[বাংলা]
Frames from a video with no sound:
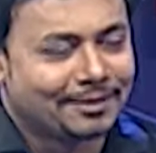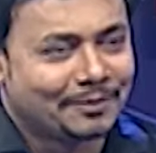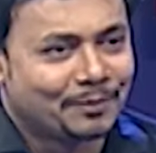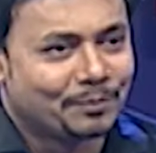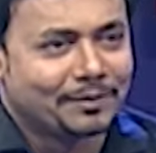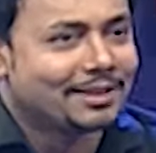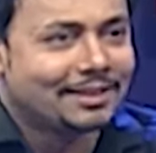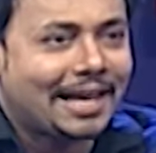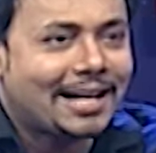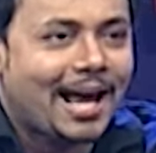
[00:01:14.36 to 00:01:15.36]
উপস্থাপক
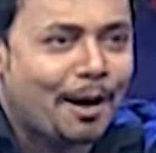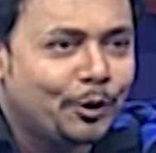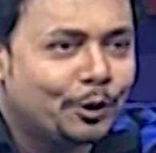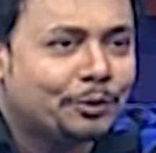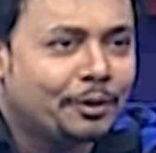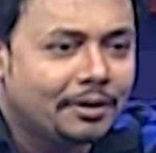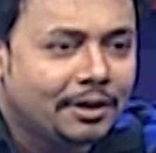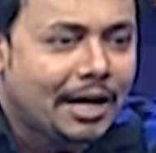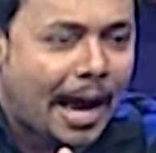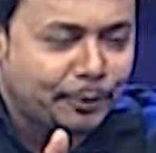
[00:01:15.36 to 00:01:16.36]
না না আমিও তো
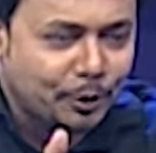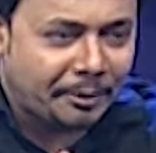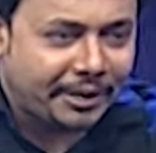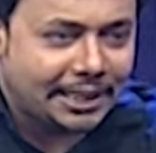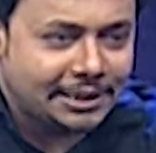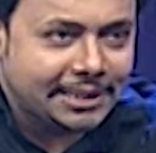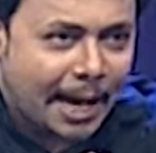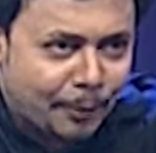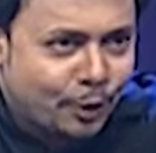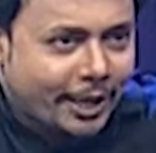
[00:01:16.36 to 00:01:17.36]
আমি তো ভেবে রেখেছি যে
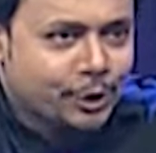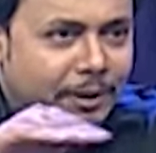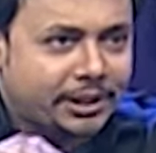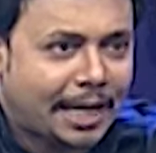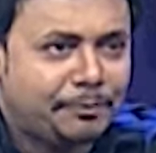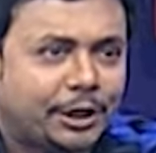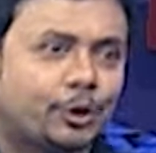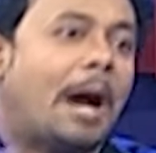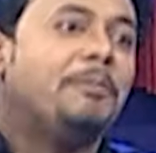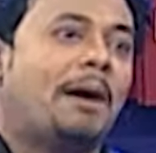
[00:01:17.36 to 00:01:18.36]
আমারও এক সময় টাইম শেষ হয়ে আমি